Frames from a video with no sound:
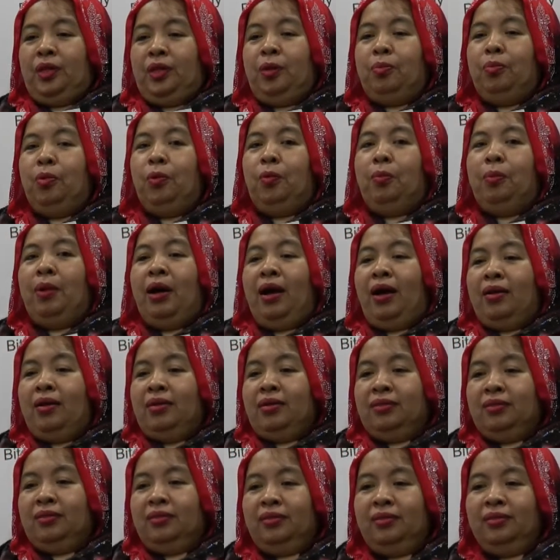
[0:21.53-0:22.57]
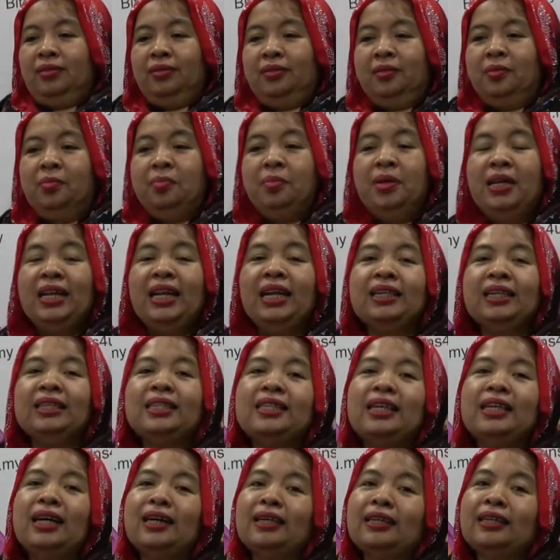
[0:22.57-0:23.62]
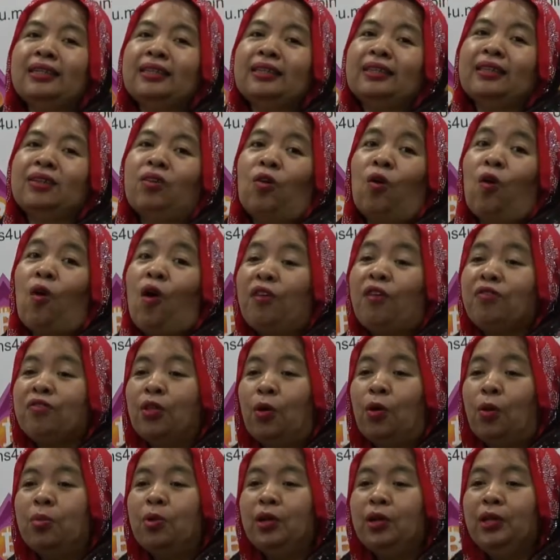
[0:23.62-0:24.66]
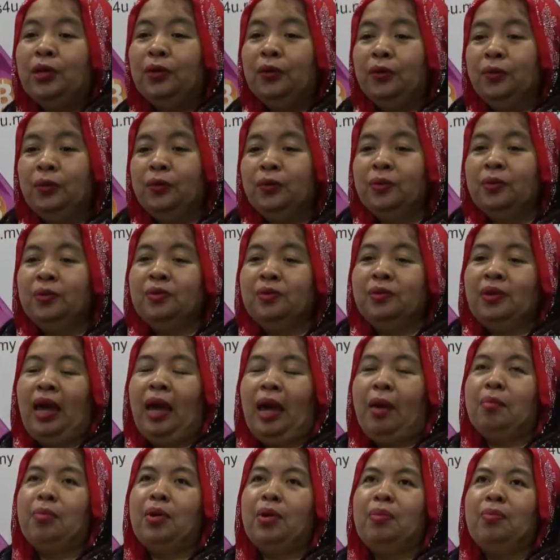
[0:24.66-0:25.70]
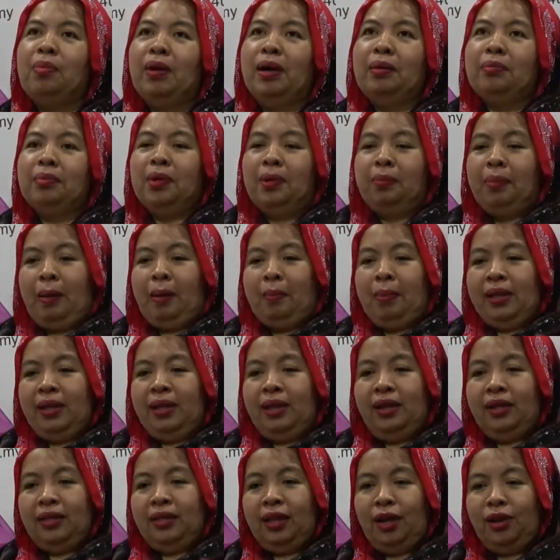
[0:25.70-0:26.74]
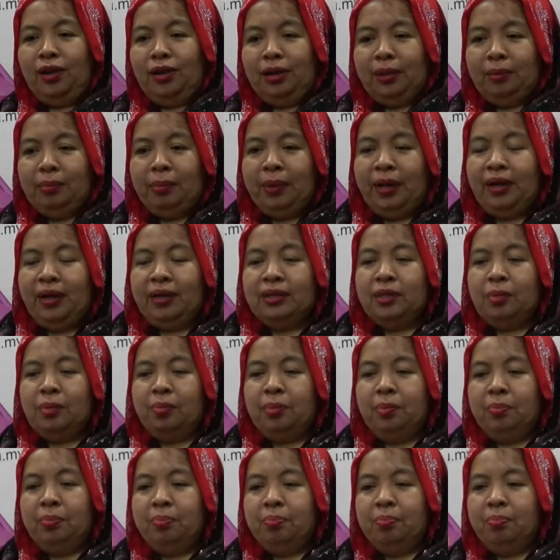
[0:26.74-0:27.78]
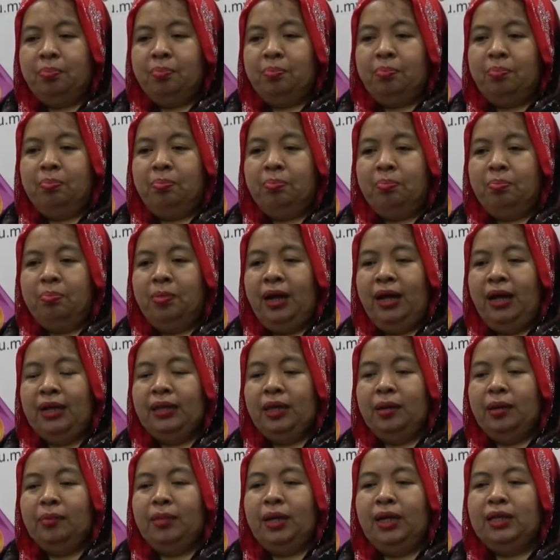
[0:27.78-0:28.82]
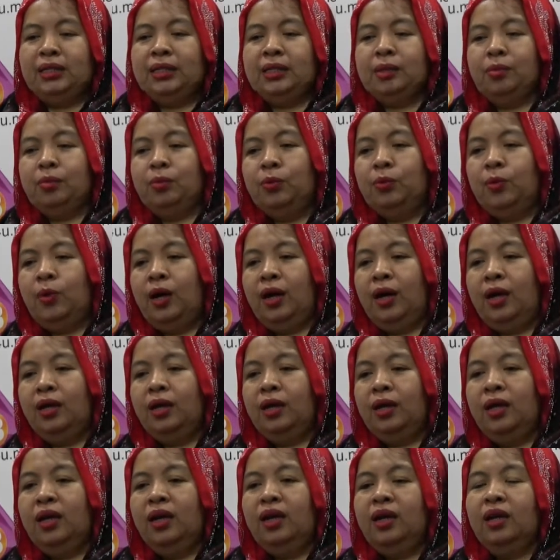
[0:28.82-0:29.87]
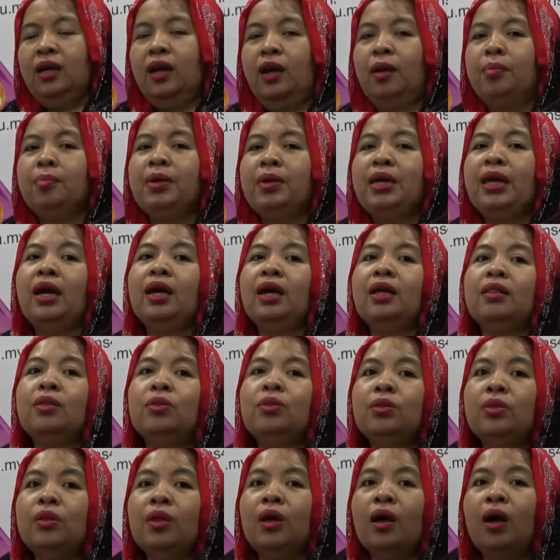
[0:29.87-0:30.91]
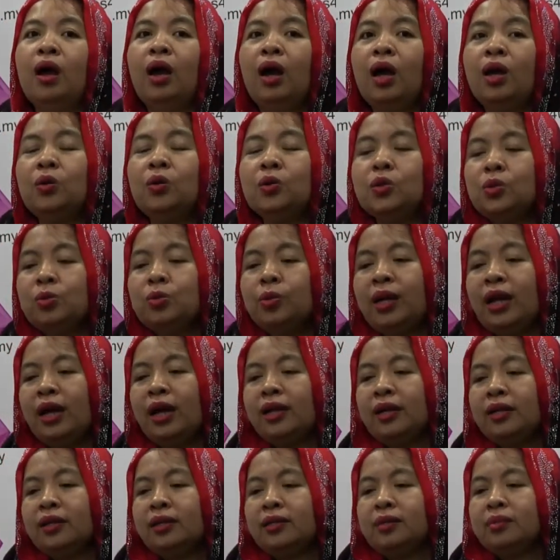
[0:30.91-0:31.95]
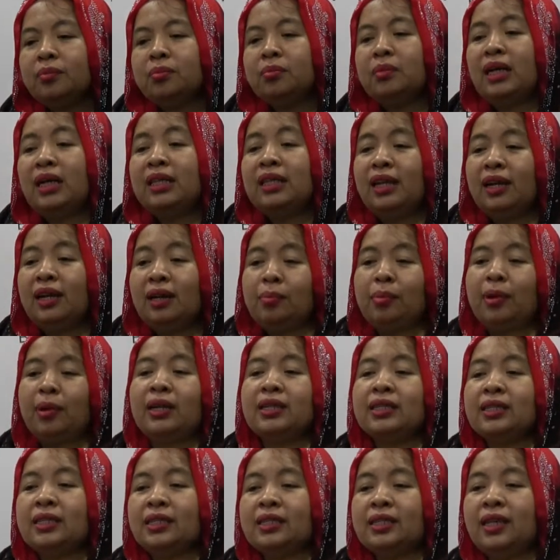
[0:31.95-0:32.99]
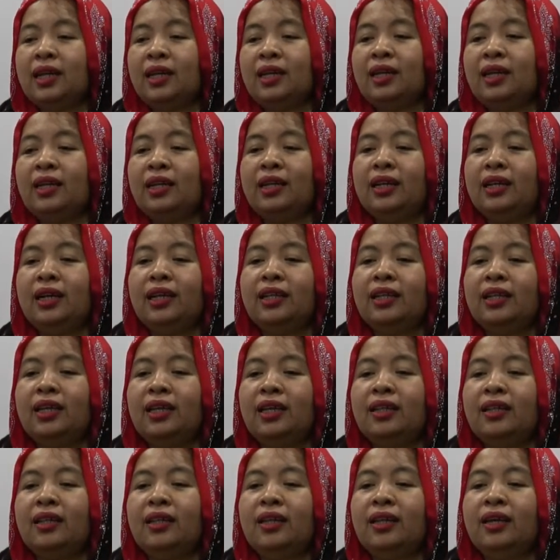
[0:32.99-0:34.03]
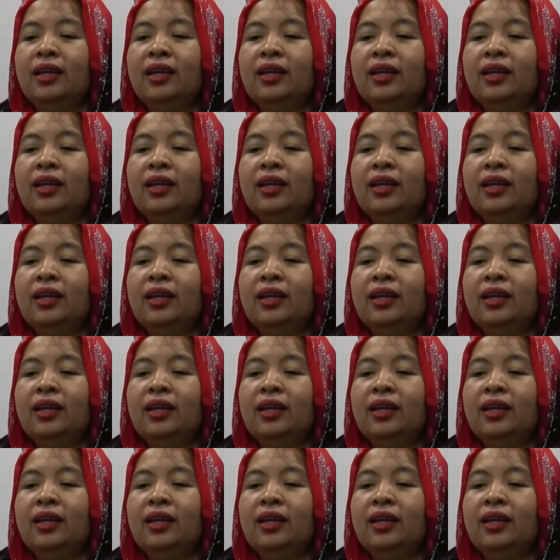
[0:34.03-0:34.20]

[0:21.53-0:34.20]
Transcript: Di po ba bilang isang OFW, every month magpapadala tayo ng pera sa ating mahal sa buhay karamihan halos wala nang matira para sa sarili natin.